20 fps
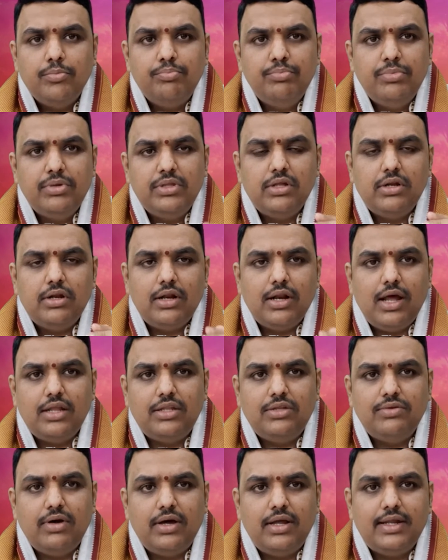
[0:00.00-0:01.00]
మిథున
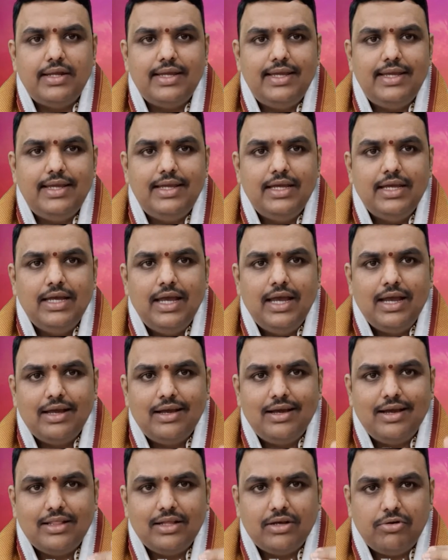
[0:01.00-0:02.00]
రాశి వారికి
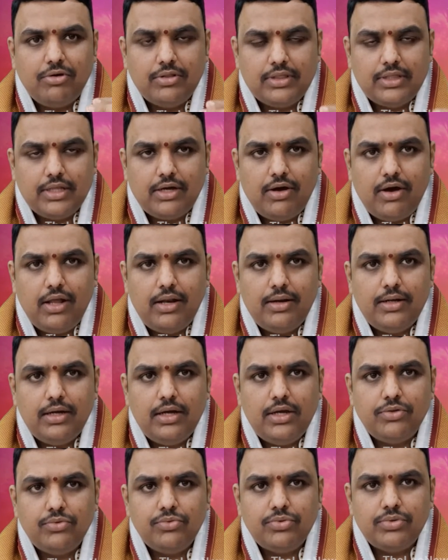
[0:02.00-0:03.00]
గత
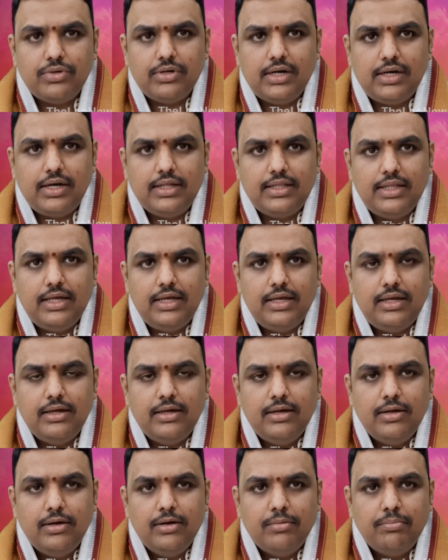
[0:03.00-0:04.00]
కొంతకాలంగా చూసుకున్నట్లయితే
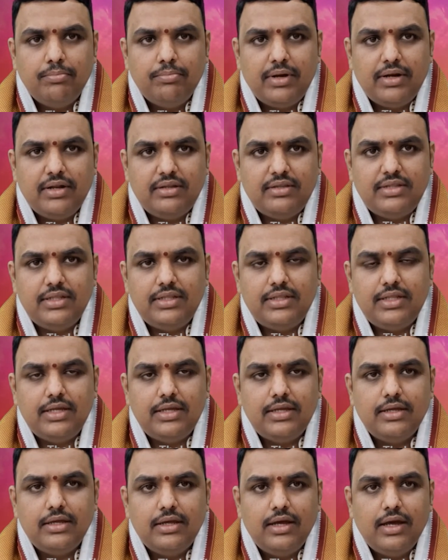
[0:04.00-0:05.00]
పరిస్థితి
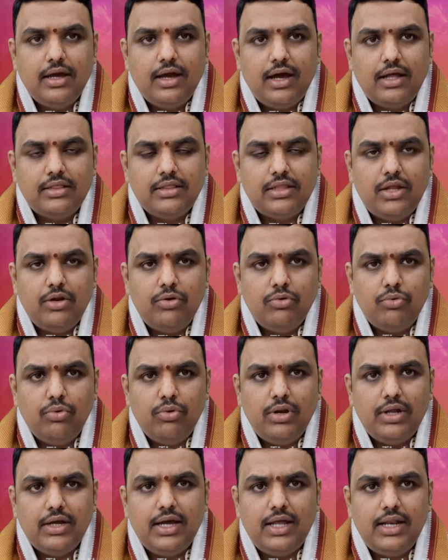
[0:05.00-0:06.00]
అంత
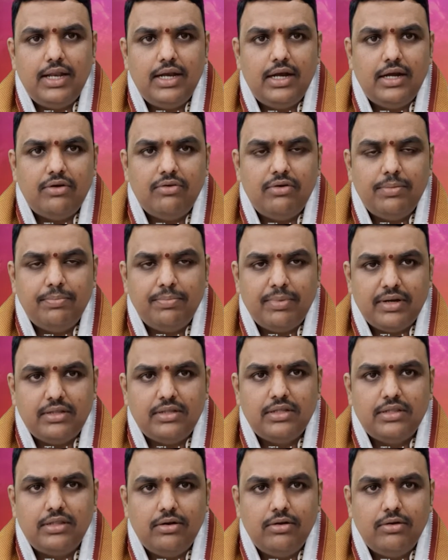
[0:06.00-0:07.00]
అనుకూలంగా లేనటువంటి
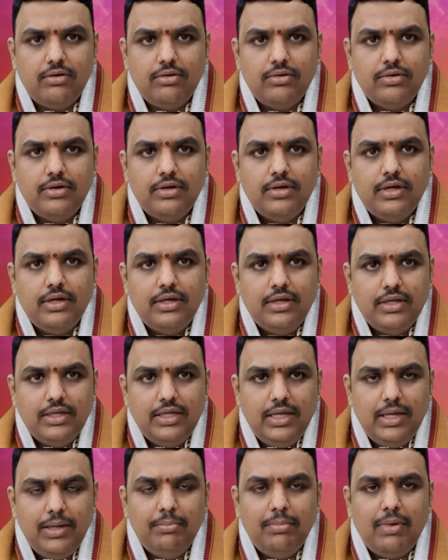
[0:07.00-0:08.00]
పరిస్థితిలో
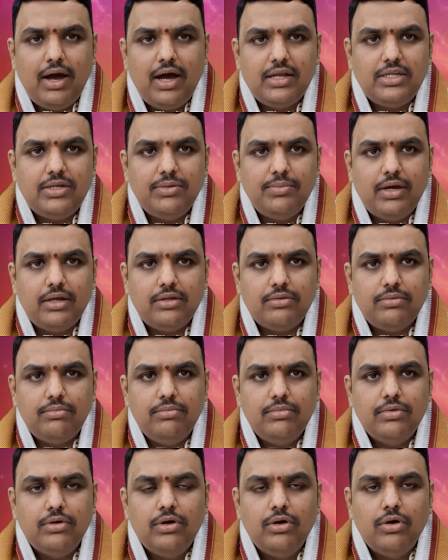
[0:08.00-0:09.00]
ఈ మార్చి మాసం
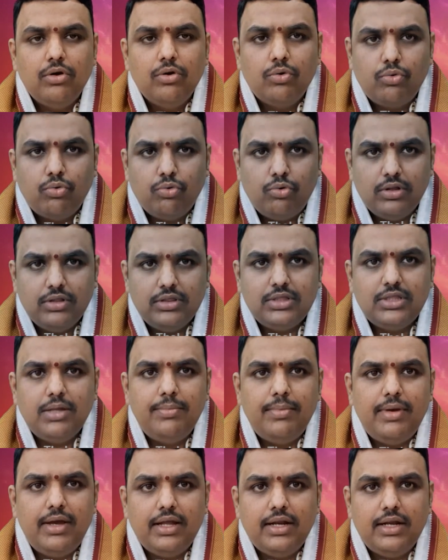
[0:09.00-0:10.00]

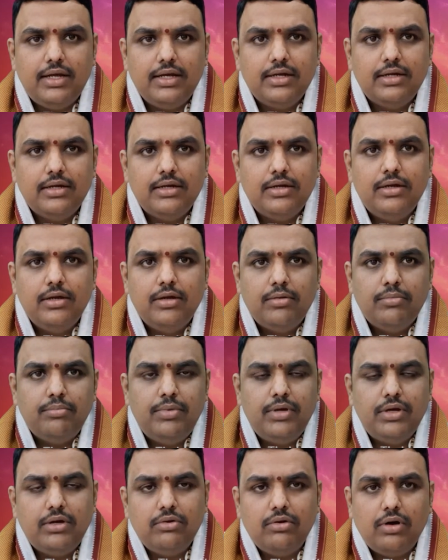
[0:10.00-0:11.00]
కొంతమేర
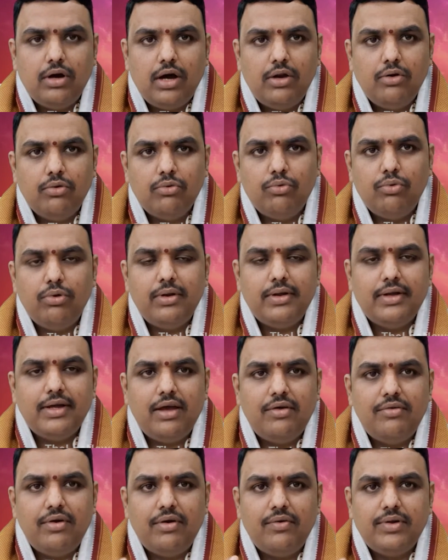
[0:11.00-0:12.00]
మీకు అనుకూలంగా
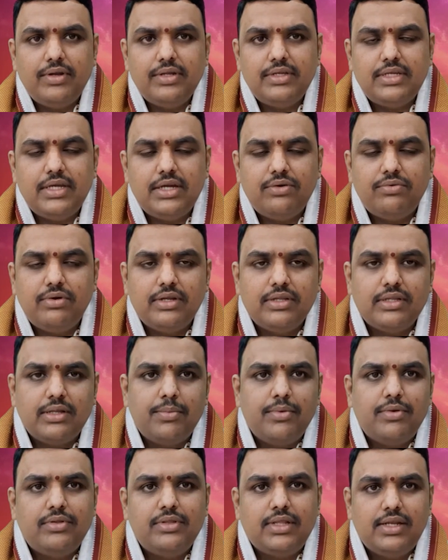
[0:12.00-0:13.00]
వ్యవహరించేటువంటి
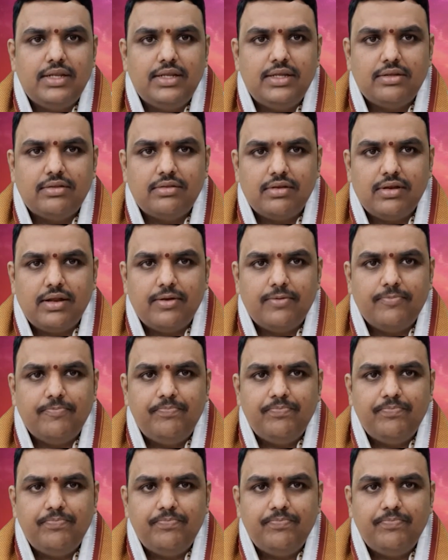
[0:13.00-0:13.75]
సమయం తెలియజేస్తున్నాను